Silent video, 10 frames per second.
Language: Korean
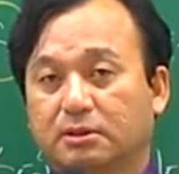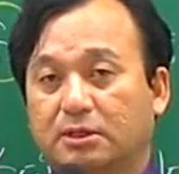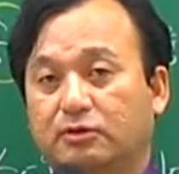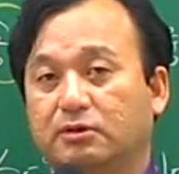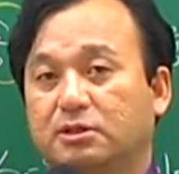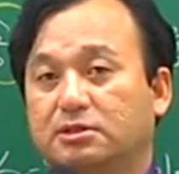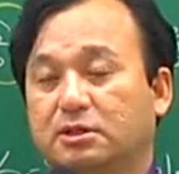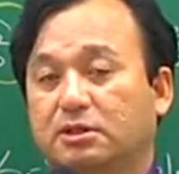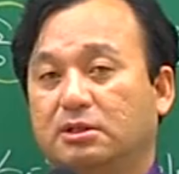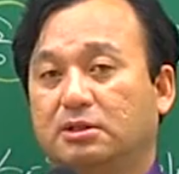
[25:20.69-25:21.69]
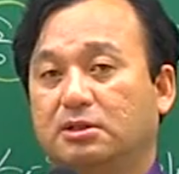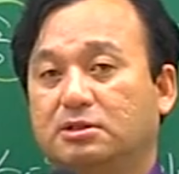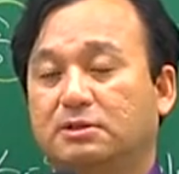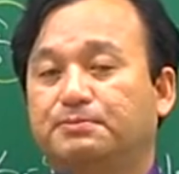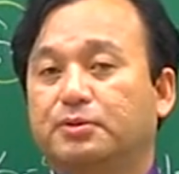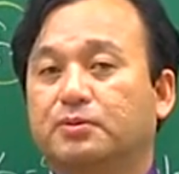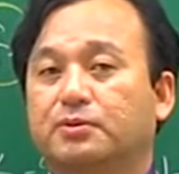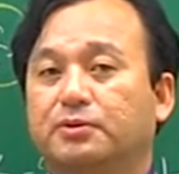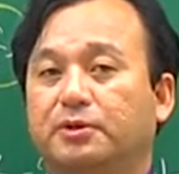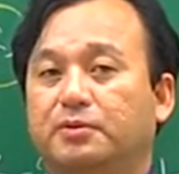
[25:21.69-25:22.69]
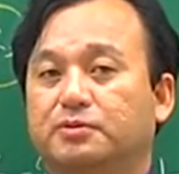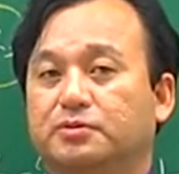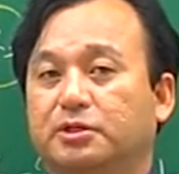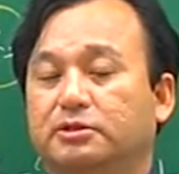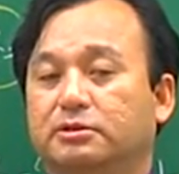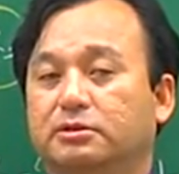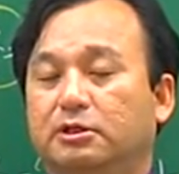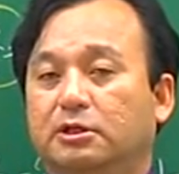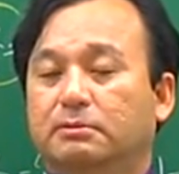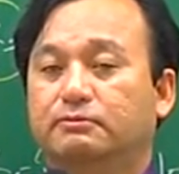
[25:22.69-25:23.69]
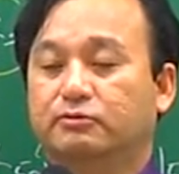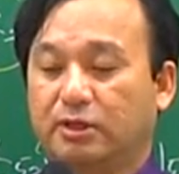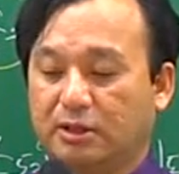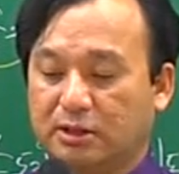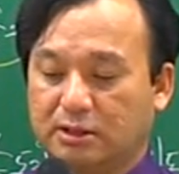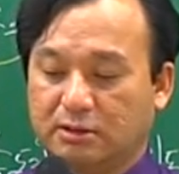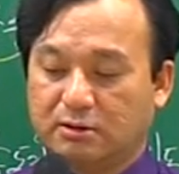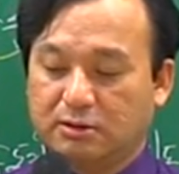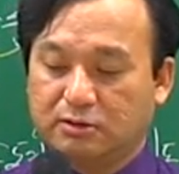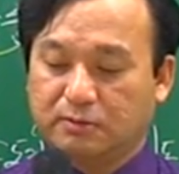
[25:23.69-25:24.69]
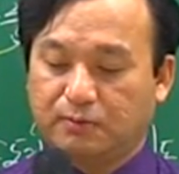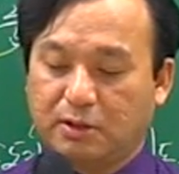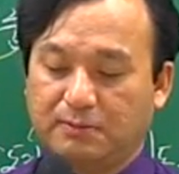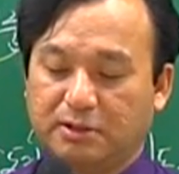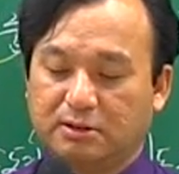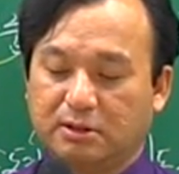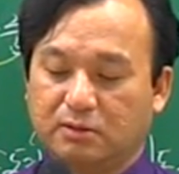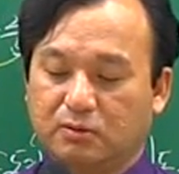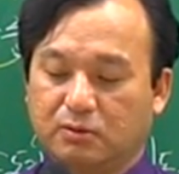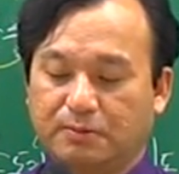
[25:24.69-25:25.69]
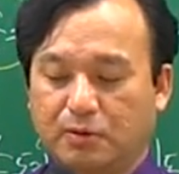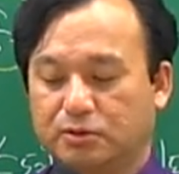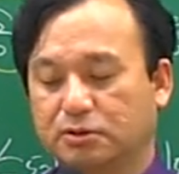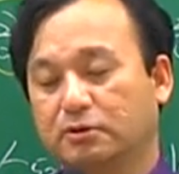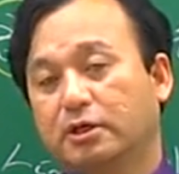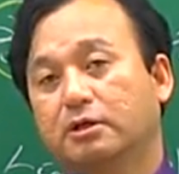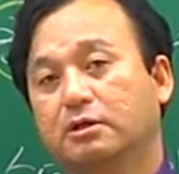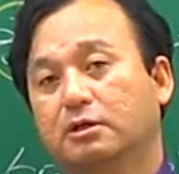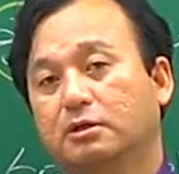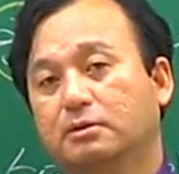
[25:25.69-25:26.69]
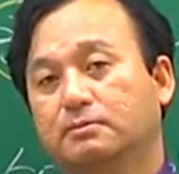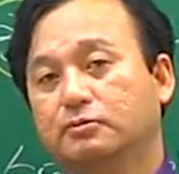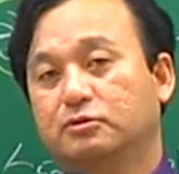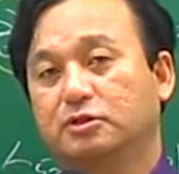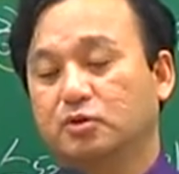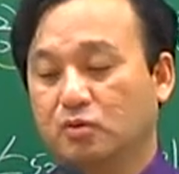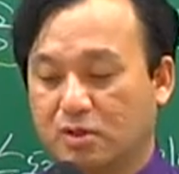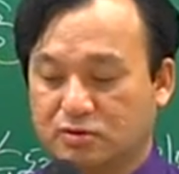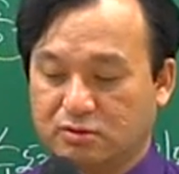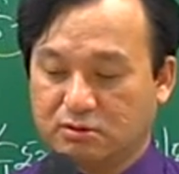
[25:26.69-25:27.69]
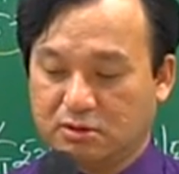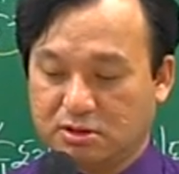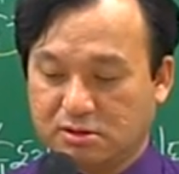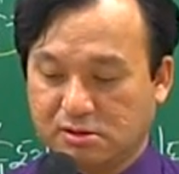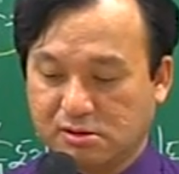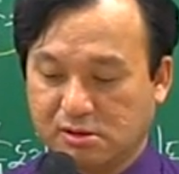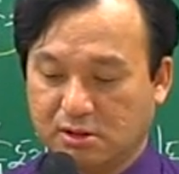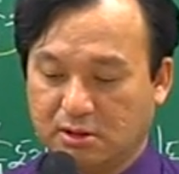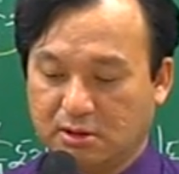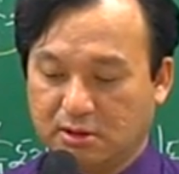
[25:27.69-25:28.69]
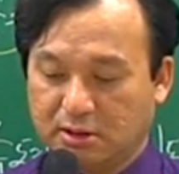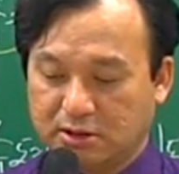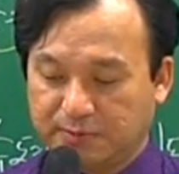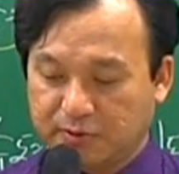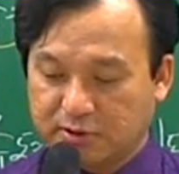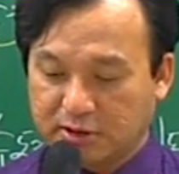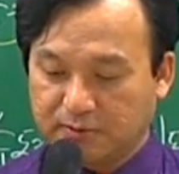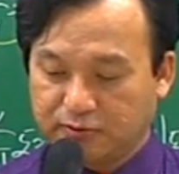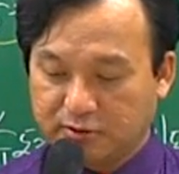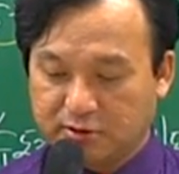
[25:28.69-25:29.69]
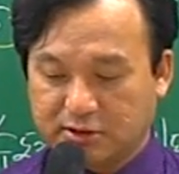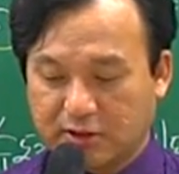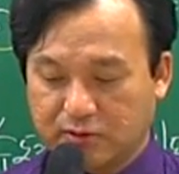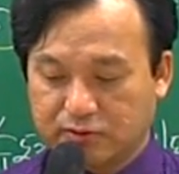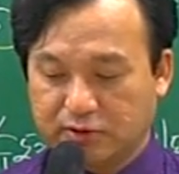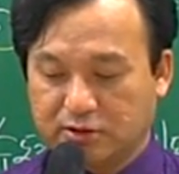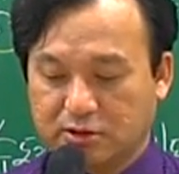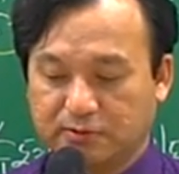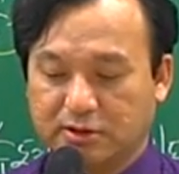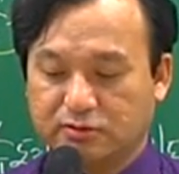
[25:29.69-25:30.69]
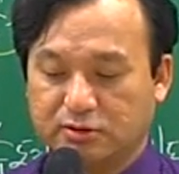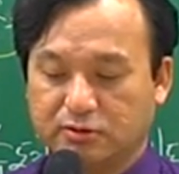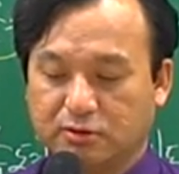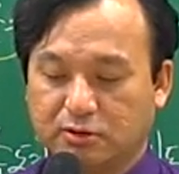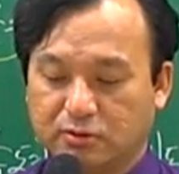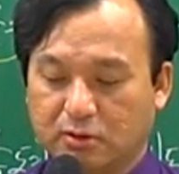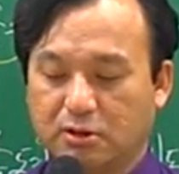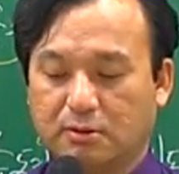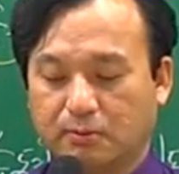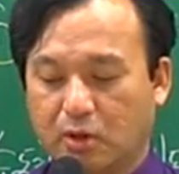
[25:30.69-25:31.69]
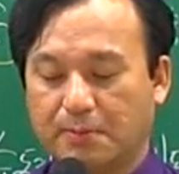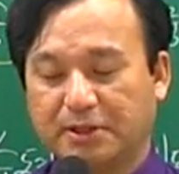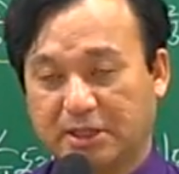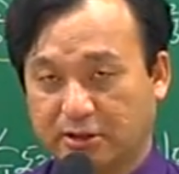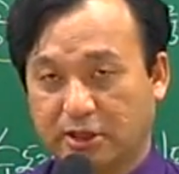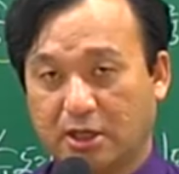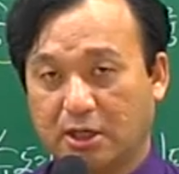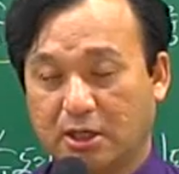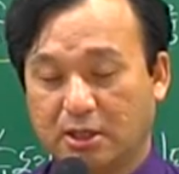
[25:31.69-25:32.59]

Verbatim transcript: 나중에 이제 이 지표권 내용 속에는 물에 관한 권리도 포함된다고 배우실 거예요. 물을 이용할 수 있는 권리죠. 지표상에 물을 사용 수익 처분할 수 있는 권리도 포함이 되더라.